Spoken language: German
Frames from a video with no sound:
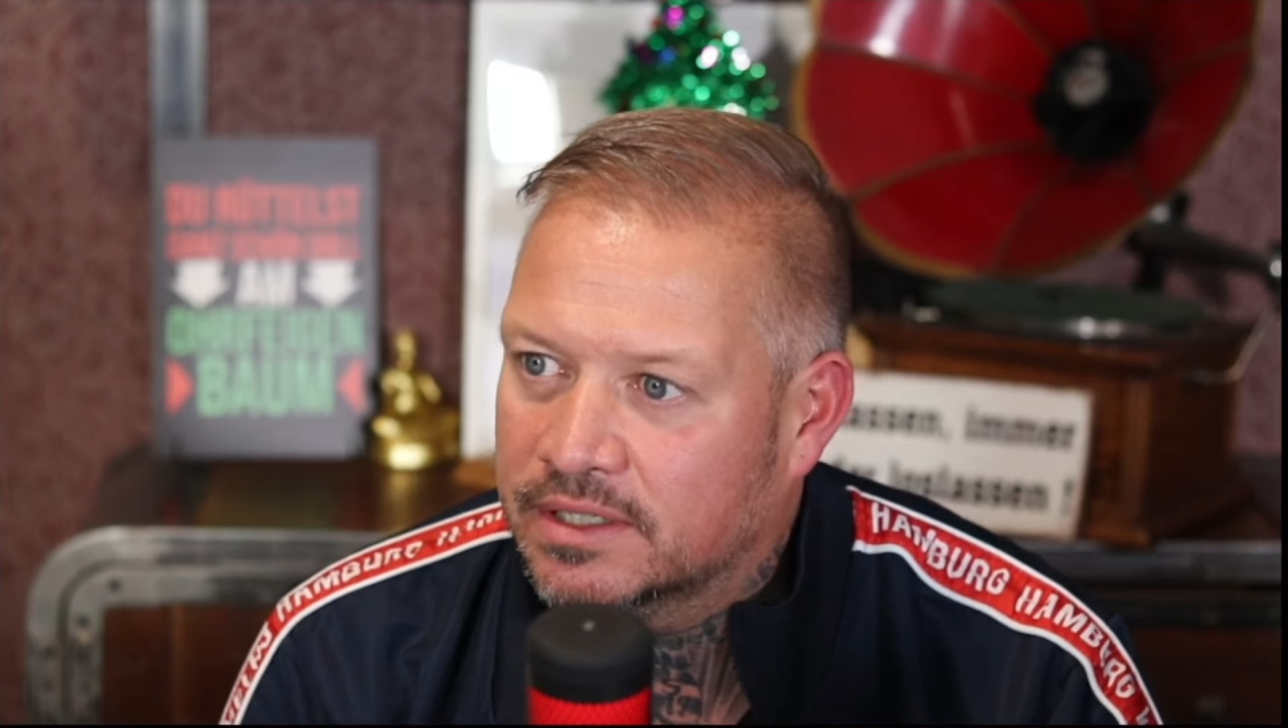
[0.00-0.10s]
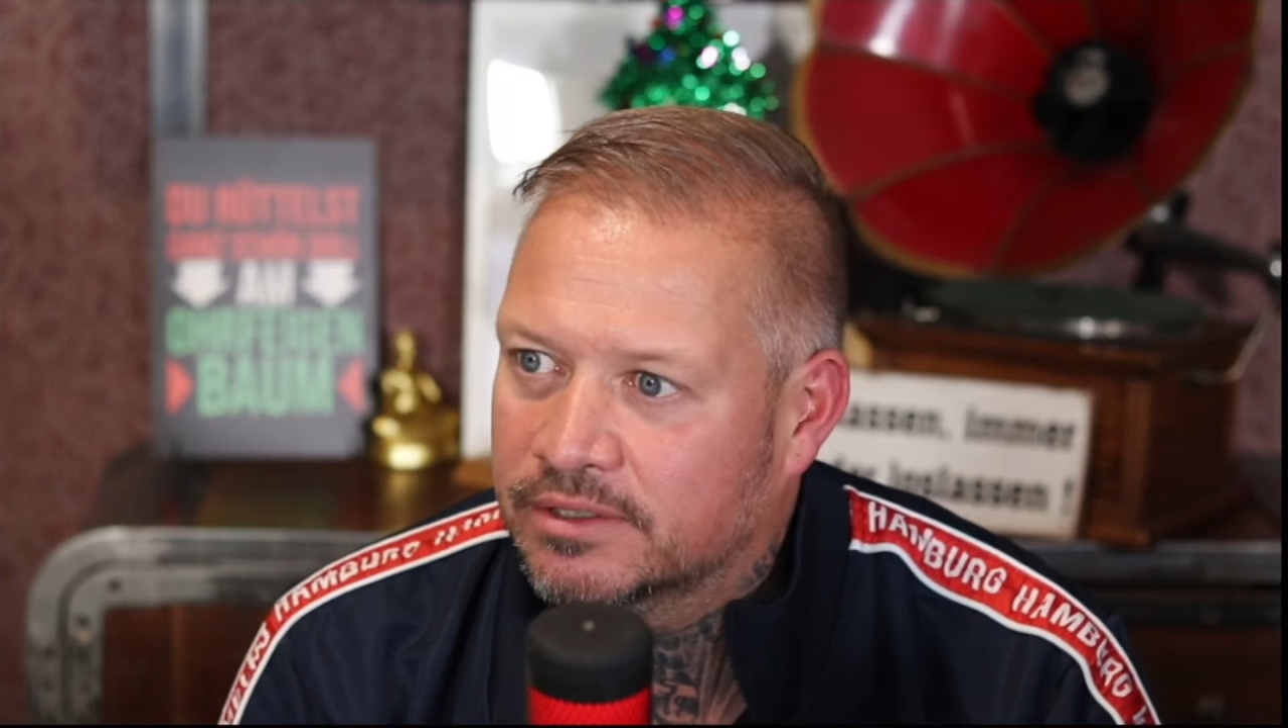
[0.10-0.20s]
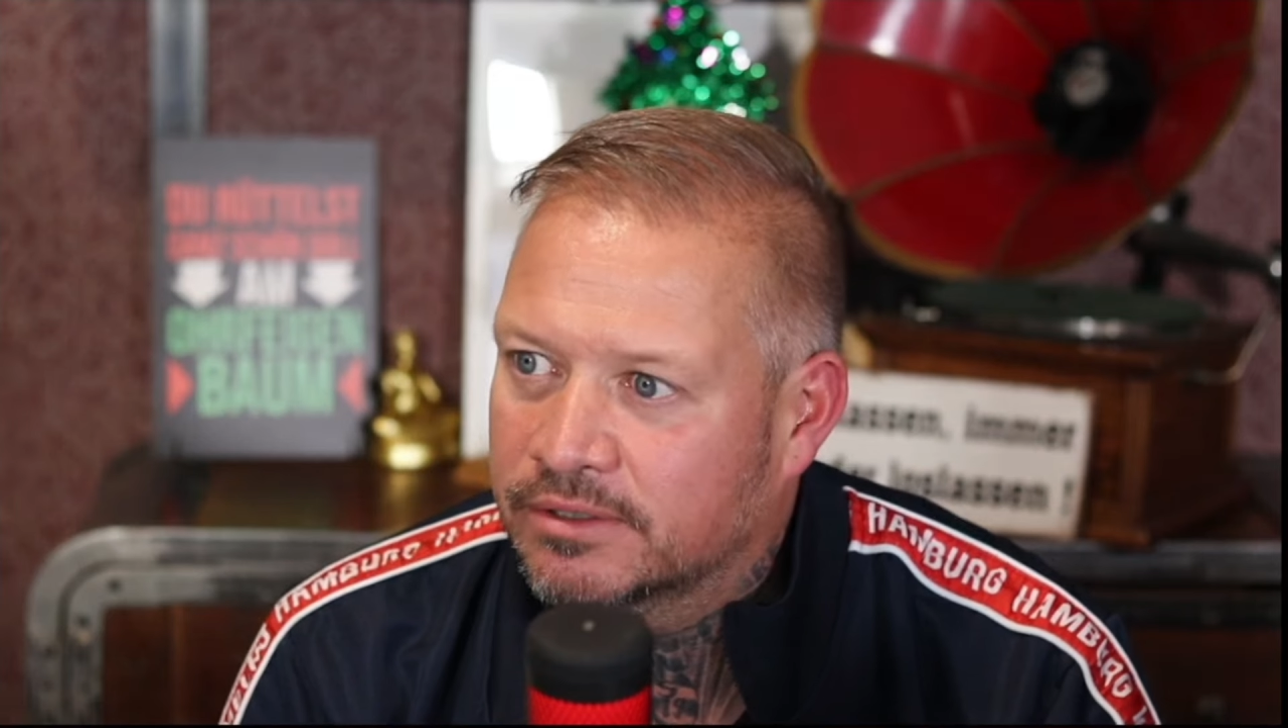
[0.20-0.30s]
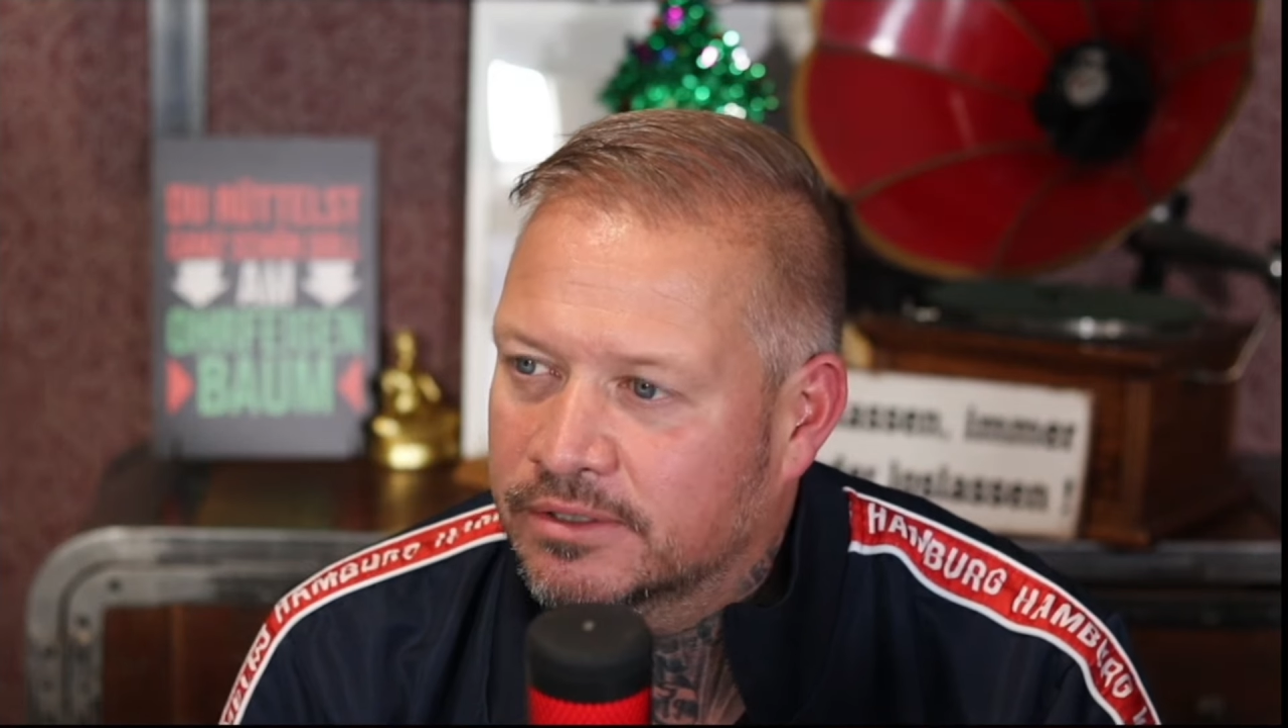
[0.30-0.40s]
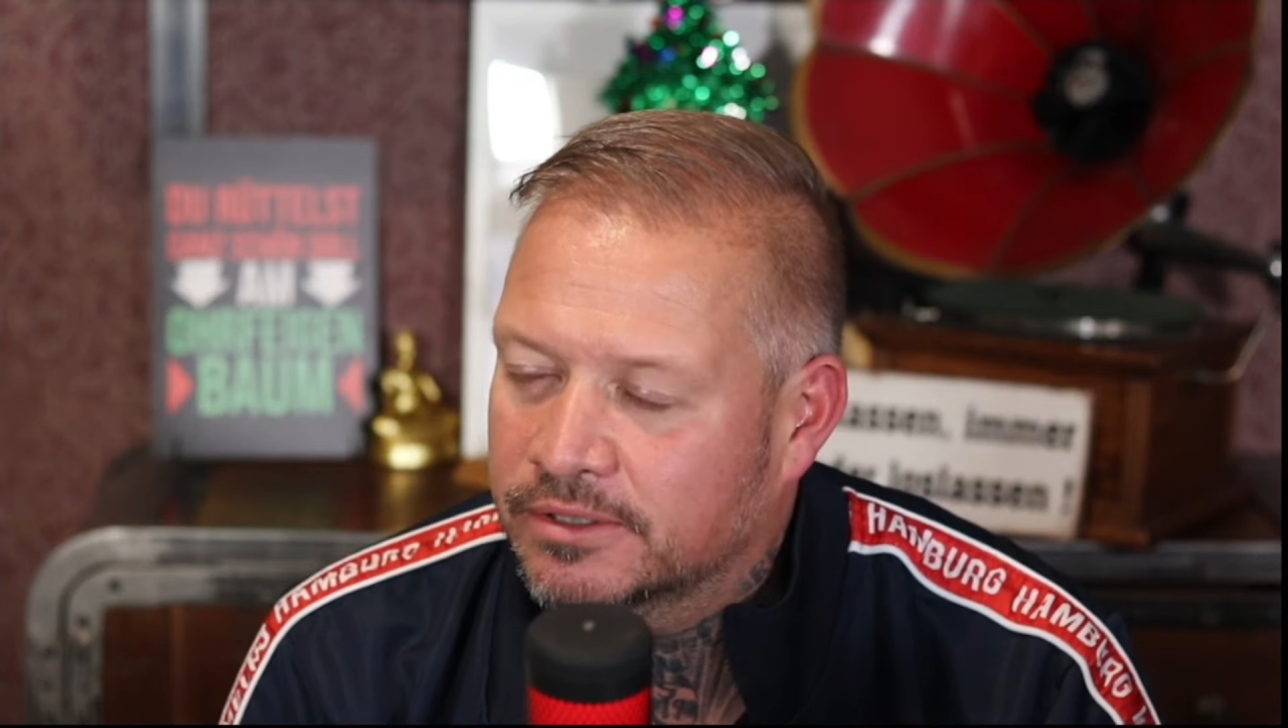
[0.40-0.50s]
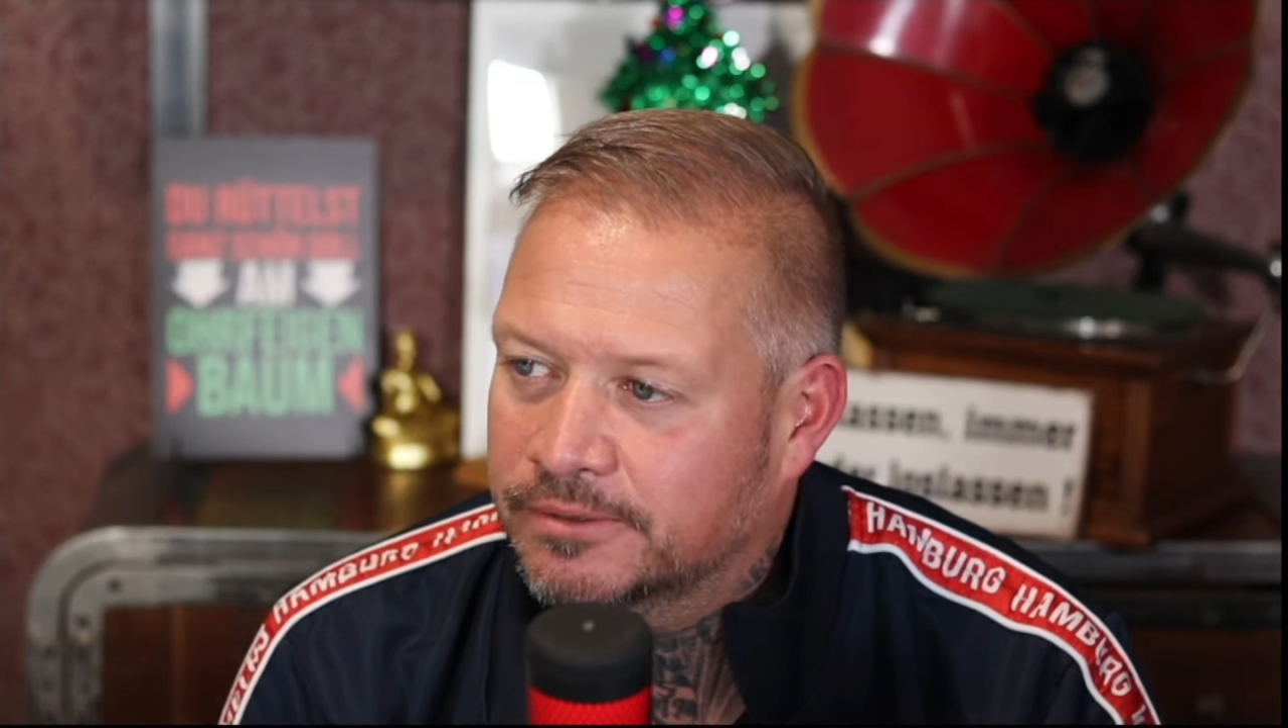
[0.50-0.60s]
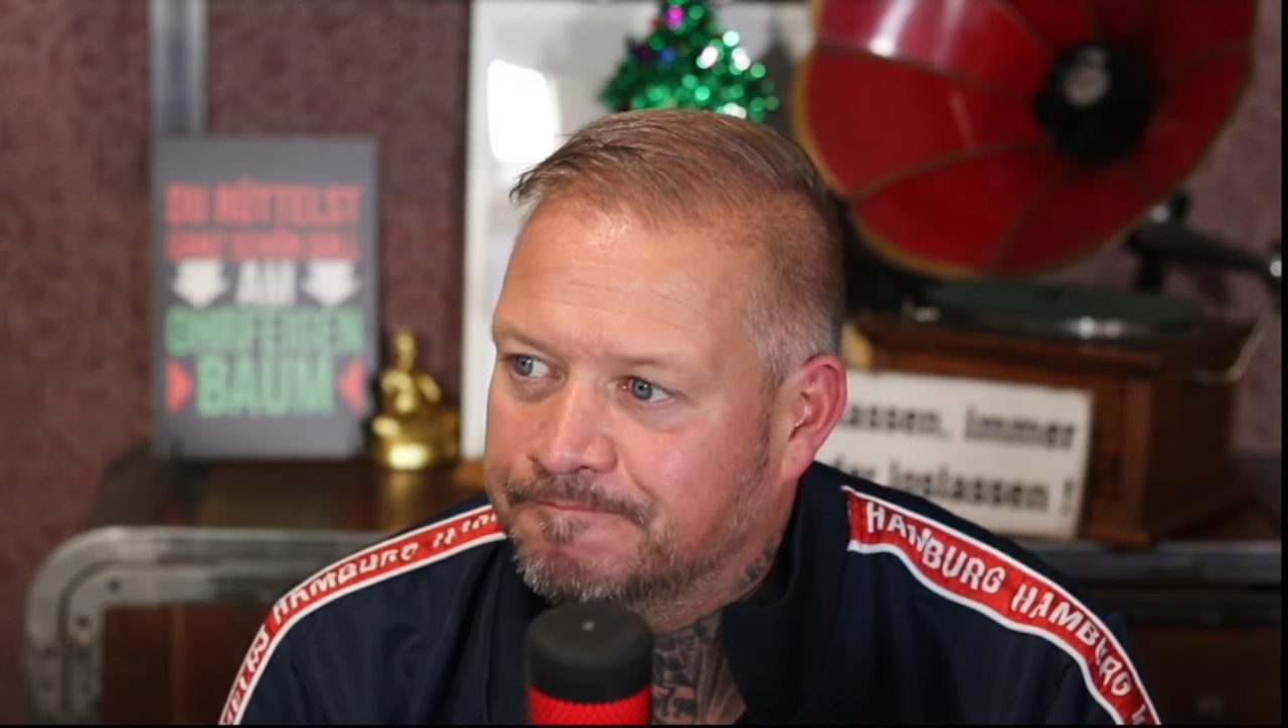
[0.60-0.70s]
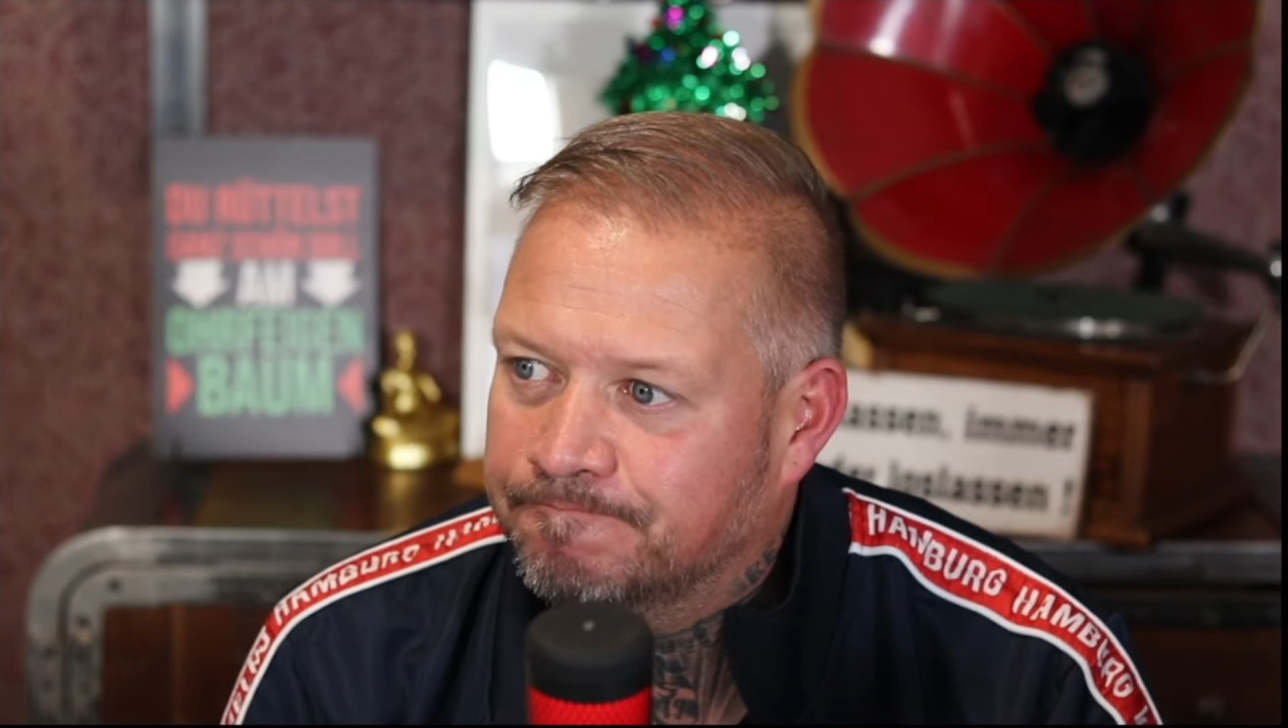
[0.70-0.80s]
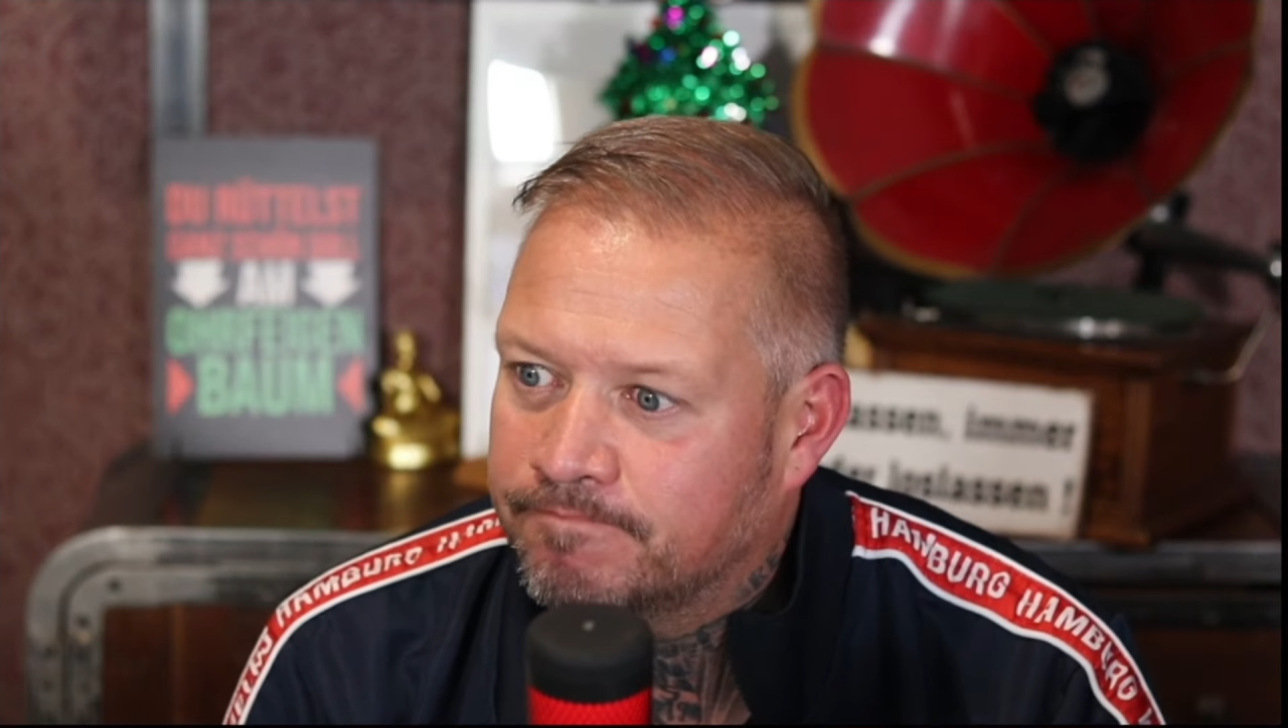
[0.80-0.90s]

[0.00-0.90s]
ähm,